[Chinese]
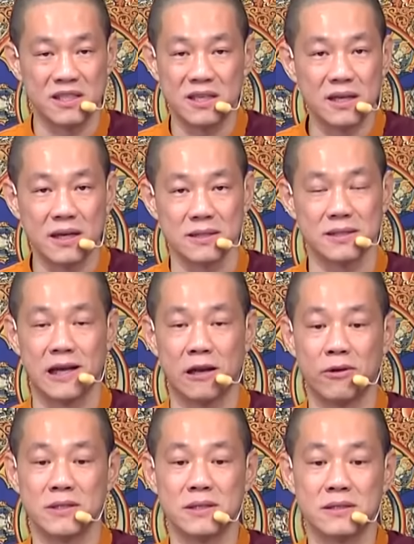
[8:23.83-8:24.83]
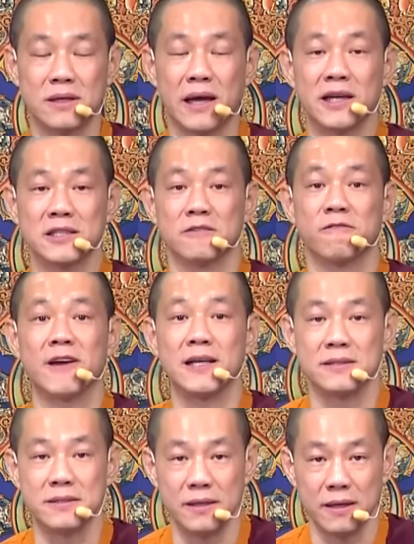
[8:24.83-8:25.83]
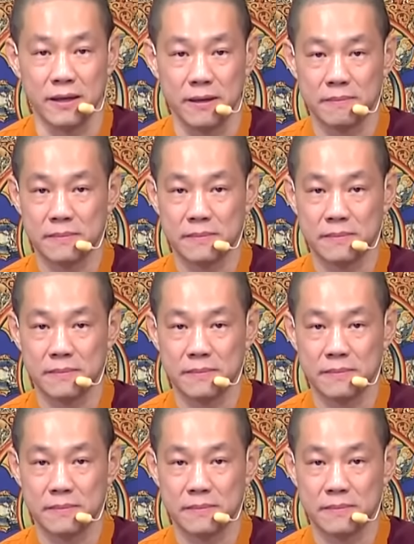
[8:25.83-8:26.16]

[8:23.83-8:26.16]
心很散乱，甚至开始犯戒。